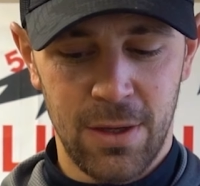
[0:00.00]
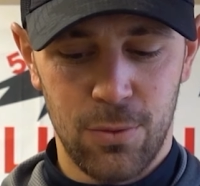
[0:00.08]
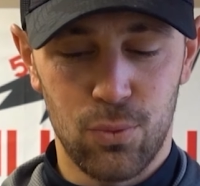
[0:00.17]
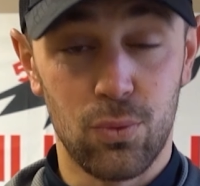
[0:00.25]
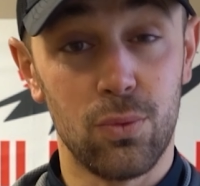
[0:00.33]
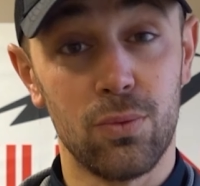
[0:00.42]

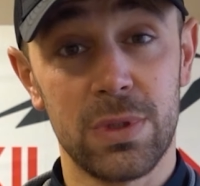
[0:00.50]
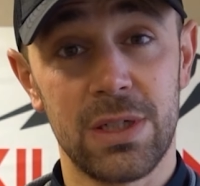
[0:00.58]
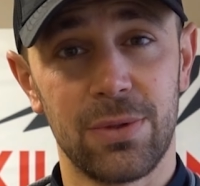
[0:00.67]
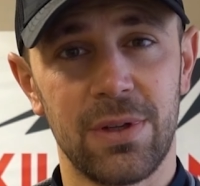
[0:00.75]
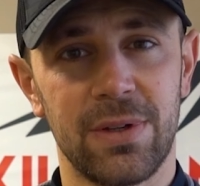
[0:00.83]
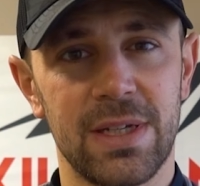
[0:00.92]
ou si
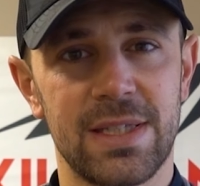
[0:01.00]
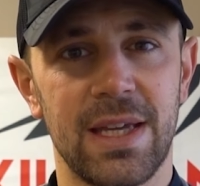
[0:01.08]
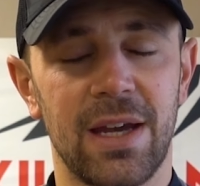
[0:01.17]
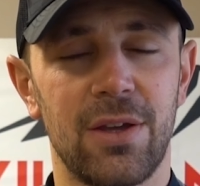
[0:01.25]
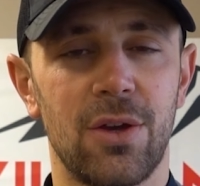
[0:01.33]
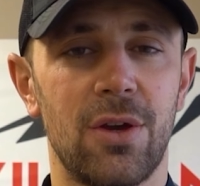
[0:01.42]
on est en
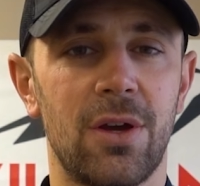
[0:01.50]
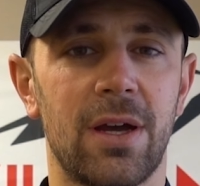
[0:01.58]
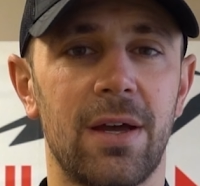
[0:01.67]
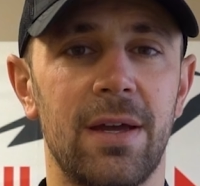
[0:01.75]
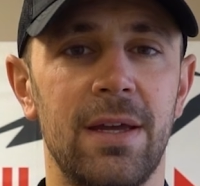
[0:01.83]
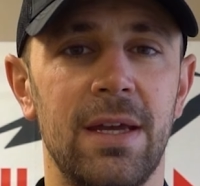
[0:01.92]
extérieur.
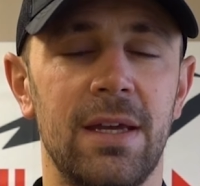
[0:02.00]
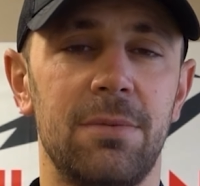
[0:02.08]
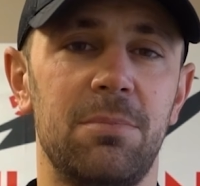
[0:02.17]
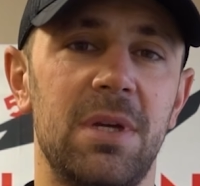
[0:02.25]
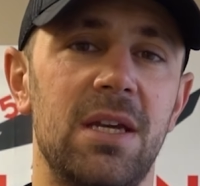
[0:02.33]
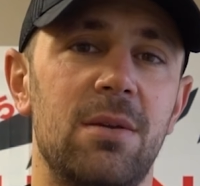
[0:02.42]

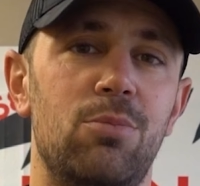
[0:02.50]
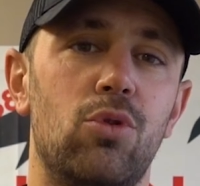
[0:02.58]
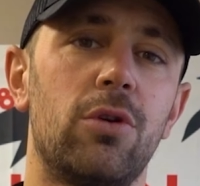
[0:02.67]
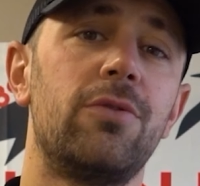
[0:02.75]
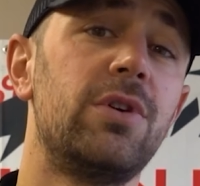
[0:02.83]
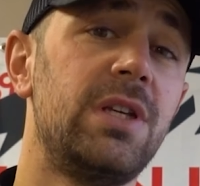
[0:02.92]
Mais pour
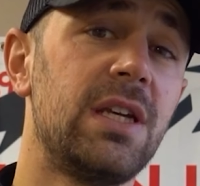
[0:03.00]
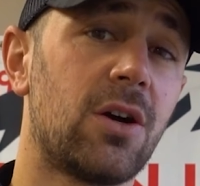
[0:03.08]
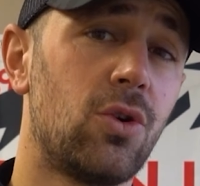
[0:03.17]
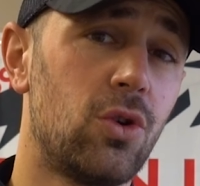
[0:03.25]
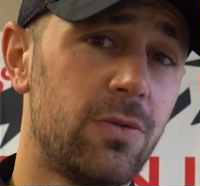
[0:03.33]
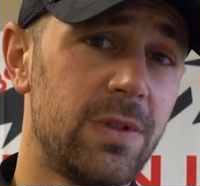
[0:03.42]
revenir
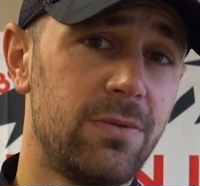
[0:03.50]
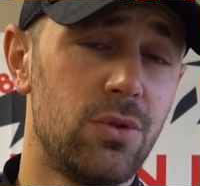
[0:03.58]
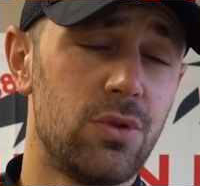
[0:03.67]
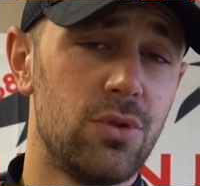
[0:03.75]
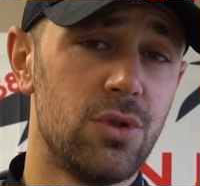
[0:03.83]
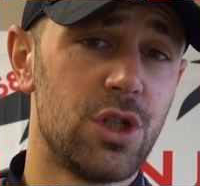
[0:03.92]
au vif du
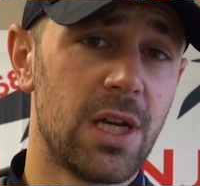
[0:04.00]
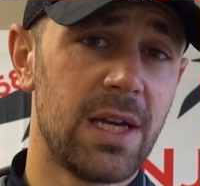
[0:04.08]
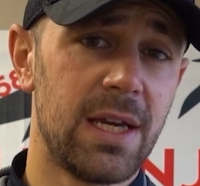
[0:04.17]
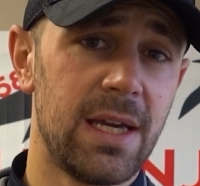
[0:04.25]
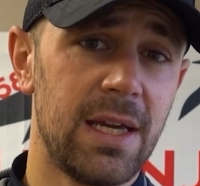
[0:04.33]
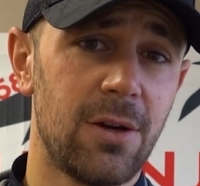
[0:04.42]

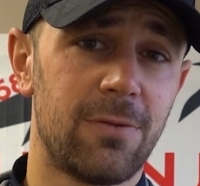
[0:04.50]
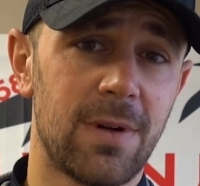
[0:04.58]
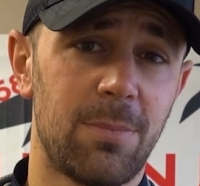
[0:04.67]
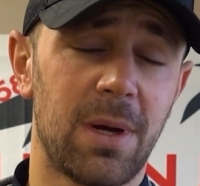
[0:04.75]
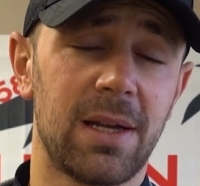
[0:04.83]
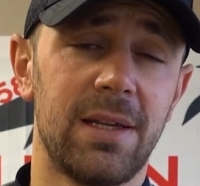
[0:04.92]
sujet, on va
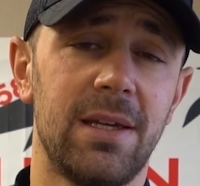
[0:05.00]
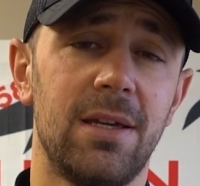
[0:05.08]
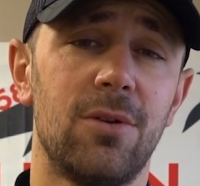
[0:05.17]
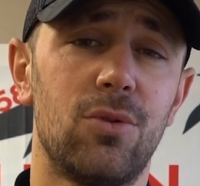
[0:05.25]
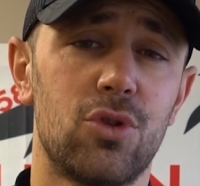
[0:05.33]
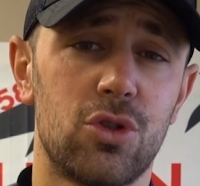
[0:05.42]

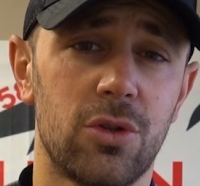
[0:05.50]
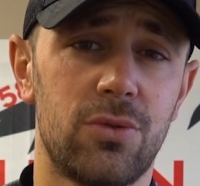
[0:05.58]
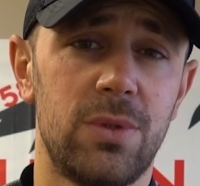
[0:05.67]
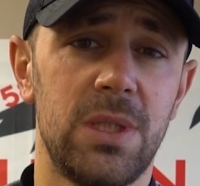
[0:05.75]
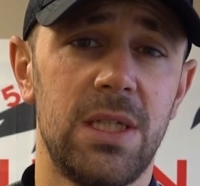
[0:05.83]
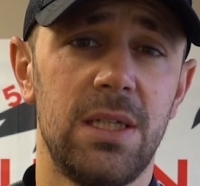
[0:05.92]
parler
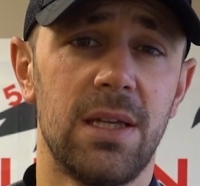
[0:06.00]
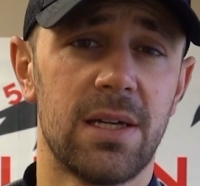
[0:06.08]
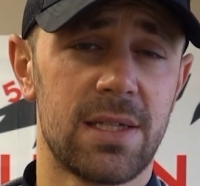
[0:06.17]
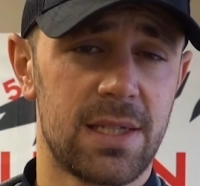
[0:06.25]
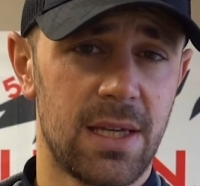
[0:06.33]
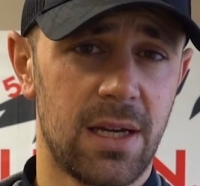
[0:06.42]
aujourd'hui d'un
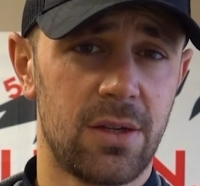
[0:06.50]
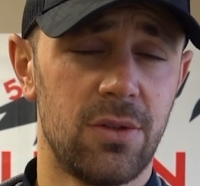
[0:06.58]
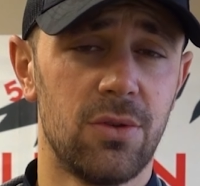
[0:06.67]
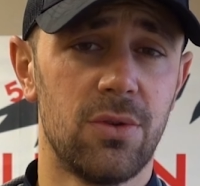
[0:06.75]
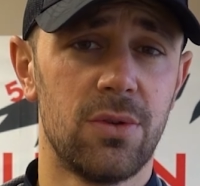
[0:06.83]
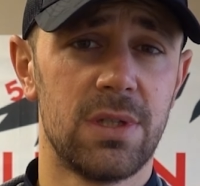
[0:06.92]
sac
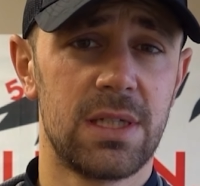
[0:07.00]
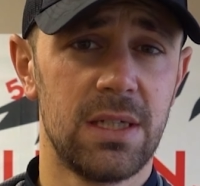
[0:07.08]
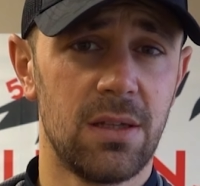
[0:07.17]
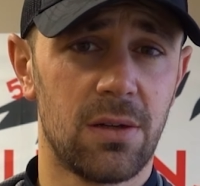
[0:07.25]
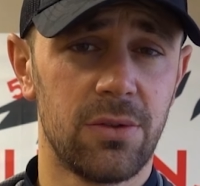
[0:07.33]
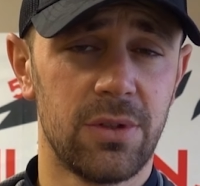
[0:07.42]
de ski
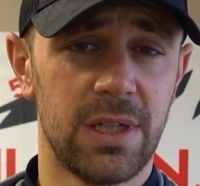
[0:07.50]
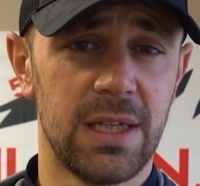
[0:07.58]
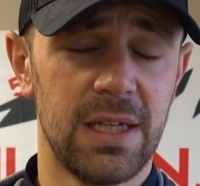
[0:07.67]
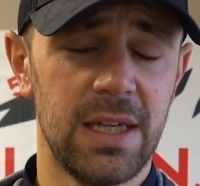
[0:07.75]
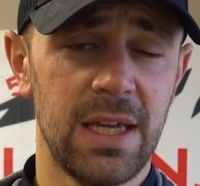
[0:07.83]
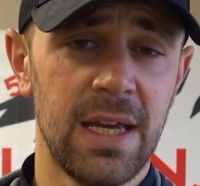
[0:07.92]
de
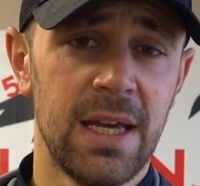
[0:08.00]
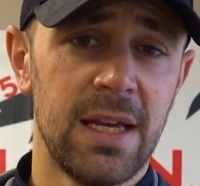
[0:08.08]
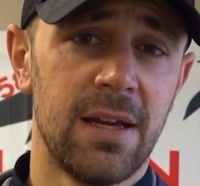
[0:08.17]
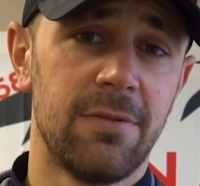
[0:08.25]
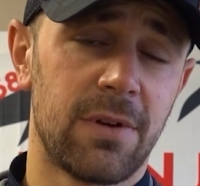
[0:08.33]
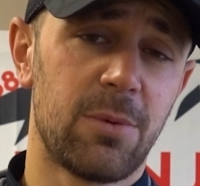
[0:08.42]
randonnée,
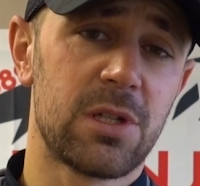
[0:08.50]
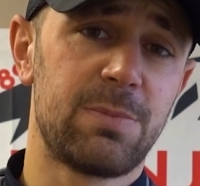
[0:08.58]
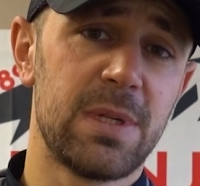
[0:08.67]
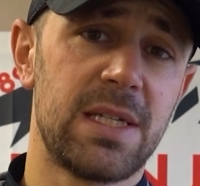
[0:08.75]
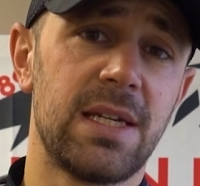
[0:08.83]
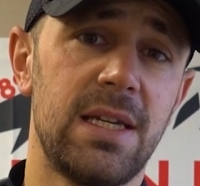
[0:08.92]
vraiment
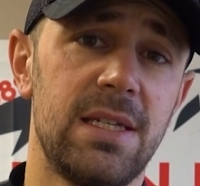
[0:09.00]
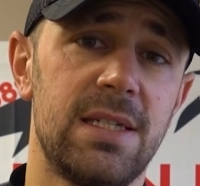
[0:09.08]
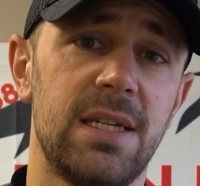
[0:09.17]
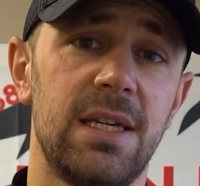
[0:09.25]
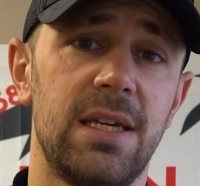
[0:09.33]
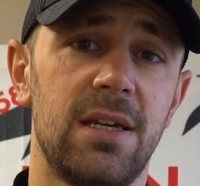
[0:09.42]

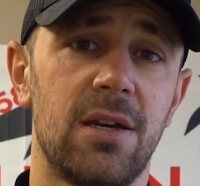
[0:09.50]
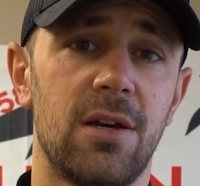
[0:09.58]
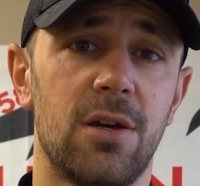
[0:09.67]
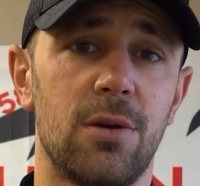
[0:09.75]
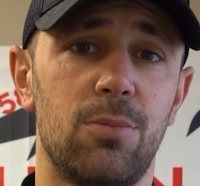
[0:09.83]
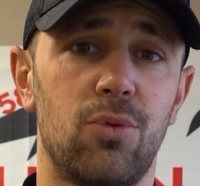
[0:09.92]
spécialisé
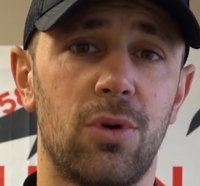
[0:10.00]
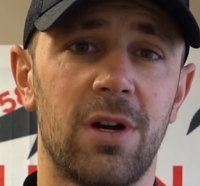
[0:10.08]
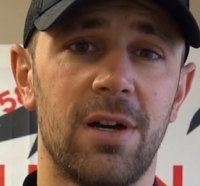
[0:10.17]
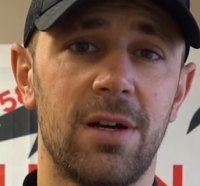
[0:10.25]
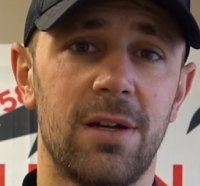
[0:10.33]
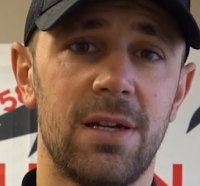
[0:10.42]
pour
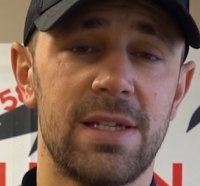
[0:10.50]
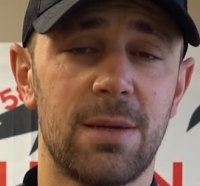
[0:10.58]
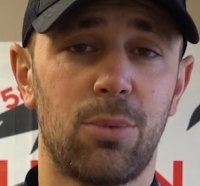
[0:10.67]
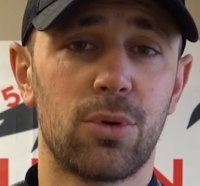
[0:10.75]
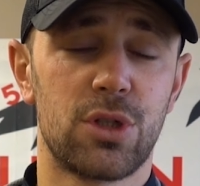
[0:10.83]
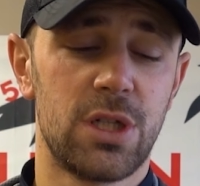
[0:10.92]
les
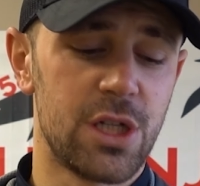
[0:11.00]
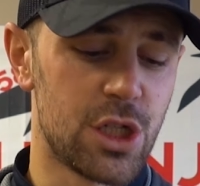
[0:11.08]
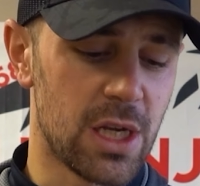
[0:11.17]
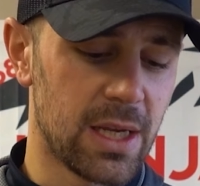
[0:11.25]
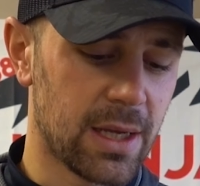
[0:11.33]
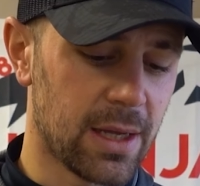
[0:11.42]
approches
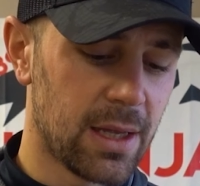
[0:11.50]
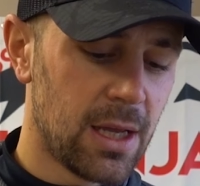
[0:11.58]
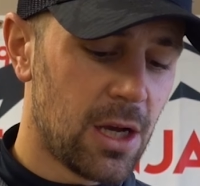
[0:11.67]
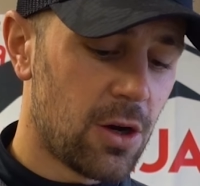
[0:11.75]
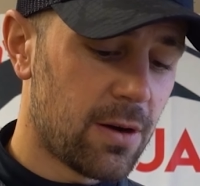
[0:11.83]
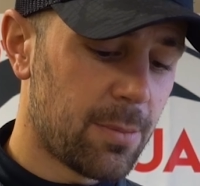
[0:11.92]
légères.
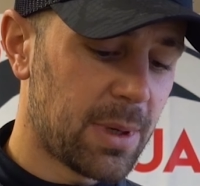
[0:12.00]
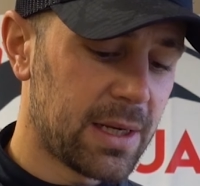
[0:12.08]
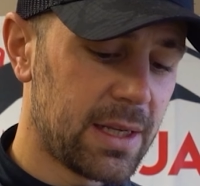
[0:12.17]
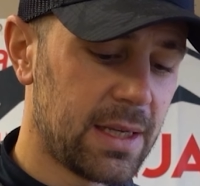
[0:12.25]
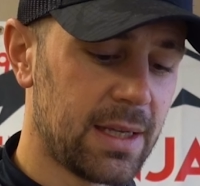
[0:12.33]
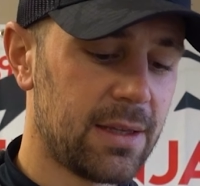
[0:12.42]
On va
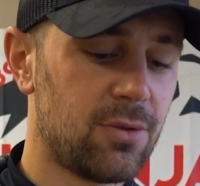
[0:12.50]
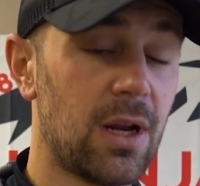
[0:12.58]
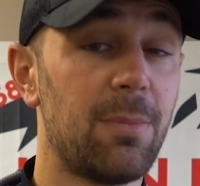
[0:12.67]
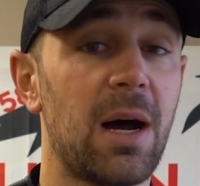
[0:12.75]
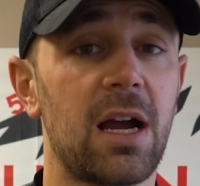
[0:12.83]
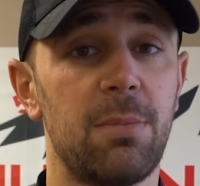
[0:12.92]
parler de la
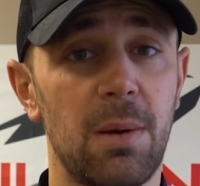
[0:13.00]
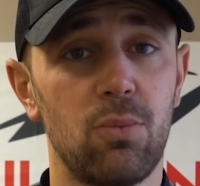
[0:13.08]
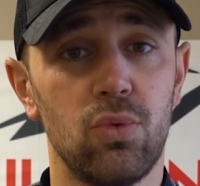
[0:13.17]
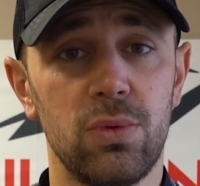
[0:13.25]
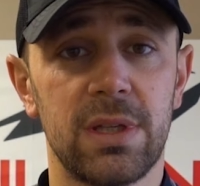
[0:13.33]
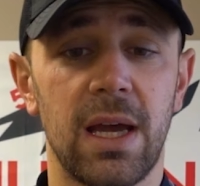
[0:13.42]
marque
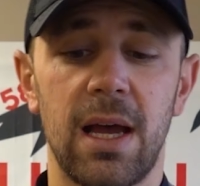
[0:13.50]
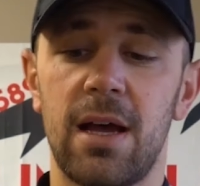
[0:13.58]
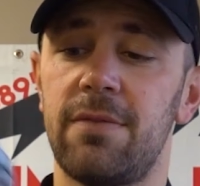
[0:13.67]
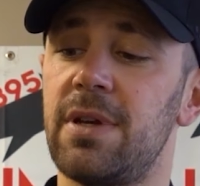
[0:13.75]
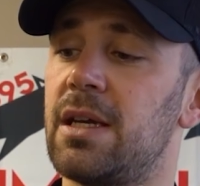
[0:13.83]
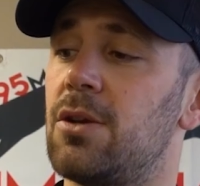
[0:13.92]
Mammouth
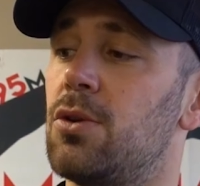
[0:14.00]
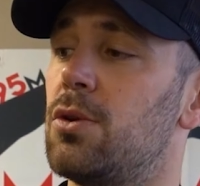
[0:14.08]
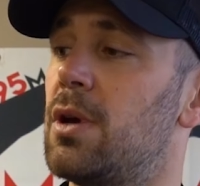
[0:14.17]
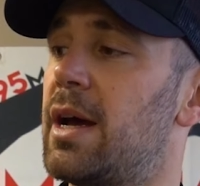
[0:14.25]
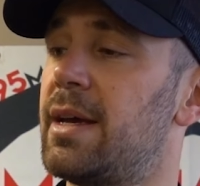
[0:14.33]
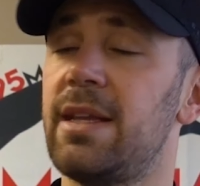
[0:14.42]
avec
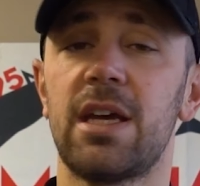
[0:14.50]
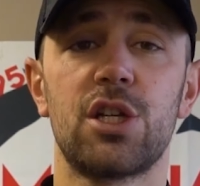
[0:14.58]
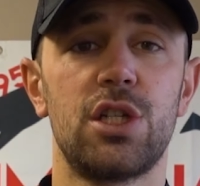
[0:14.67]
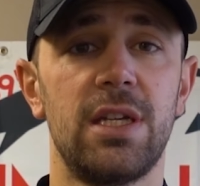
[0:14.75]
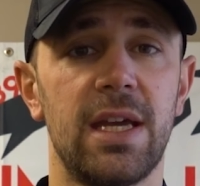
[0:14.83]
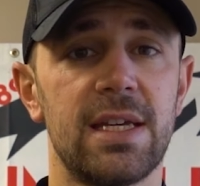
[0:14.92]
le
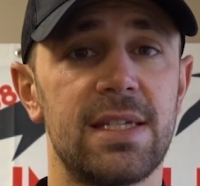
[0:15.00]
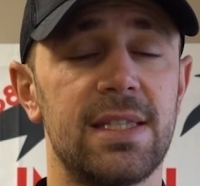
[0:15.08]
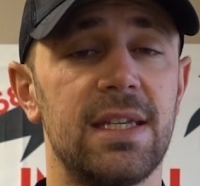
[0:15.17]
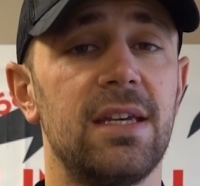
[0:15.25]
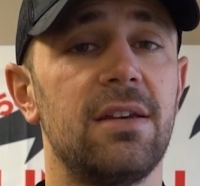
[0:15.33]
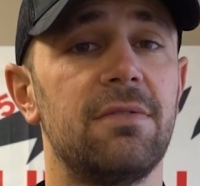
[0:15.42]
Energy
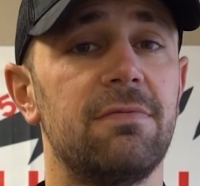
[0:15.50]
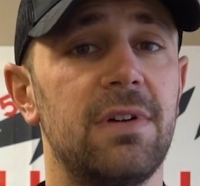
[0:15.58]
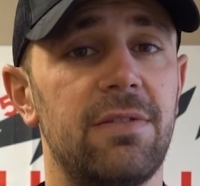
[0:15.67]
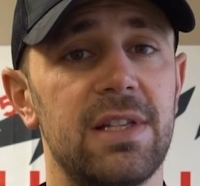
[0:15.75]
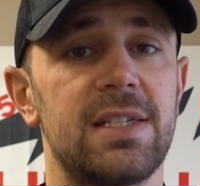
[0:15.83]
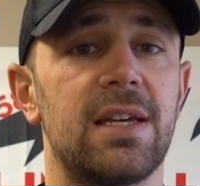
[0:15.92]
ST
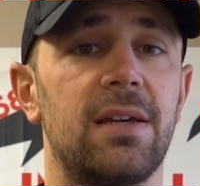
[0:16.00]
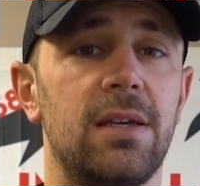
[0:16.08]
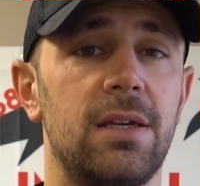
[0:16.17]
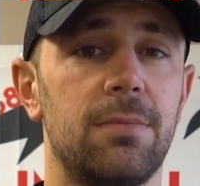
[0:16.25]
2025.